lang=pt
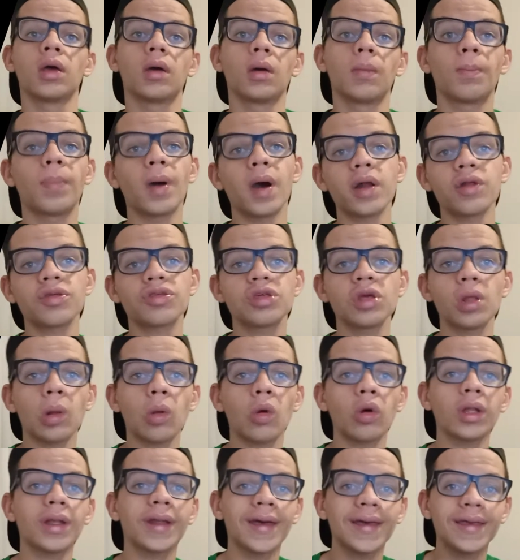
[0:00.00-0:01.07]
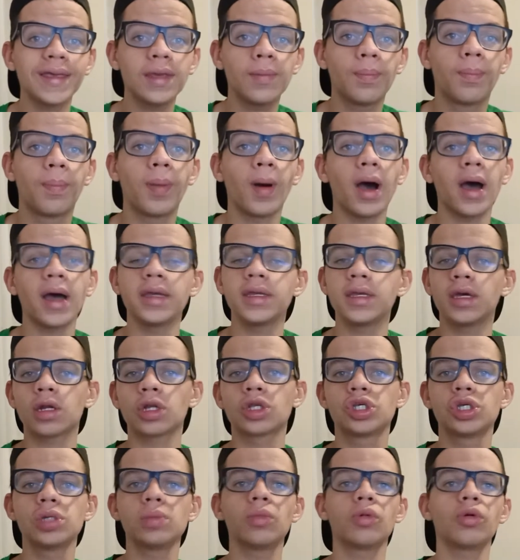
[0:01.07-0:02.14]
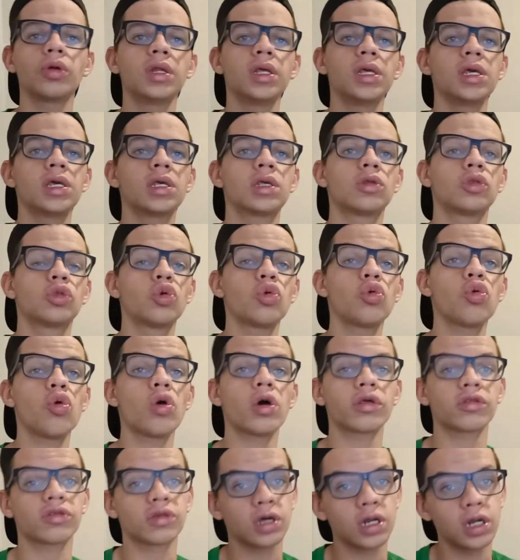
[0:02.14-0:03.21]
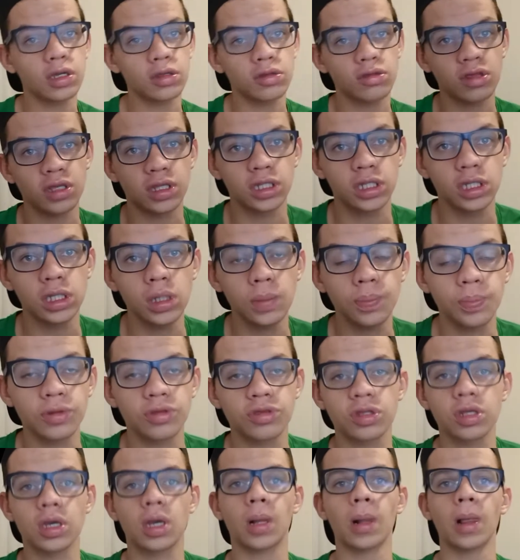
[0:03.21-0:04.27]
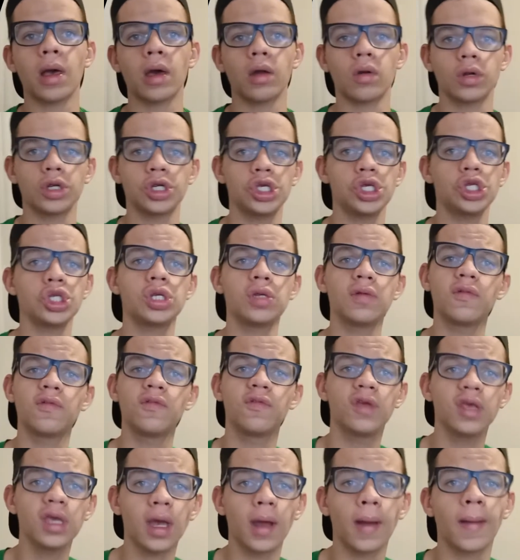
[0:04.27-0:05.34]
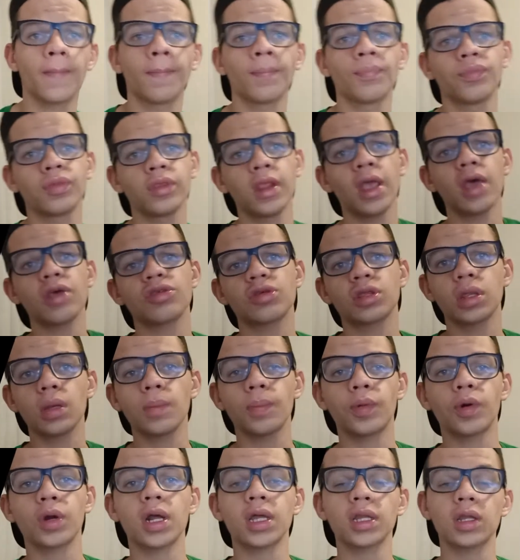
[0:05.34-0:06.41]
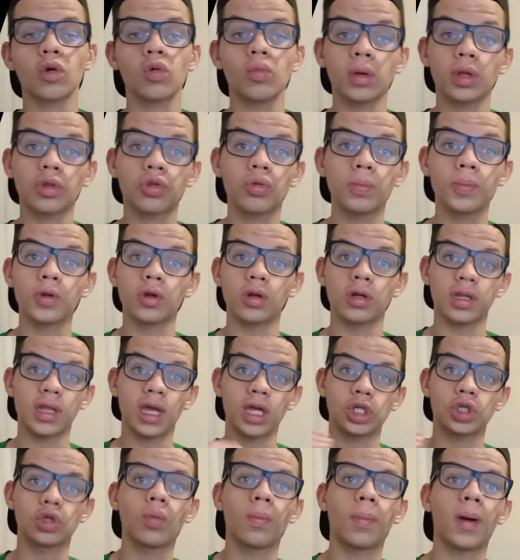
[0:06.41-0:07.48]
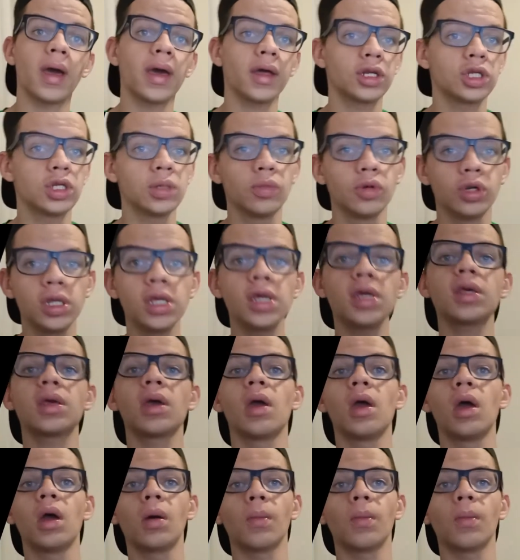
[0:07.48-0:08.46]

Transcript: Barcelona e Bayern de Munique, duas grandes equipes que, claro, a gente via nessa temporada uma superioridade do Bayern de Munique.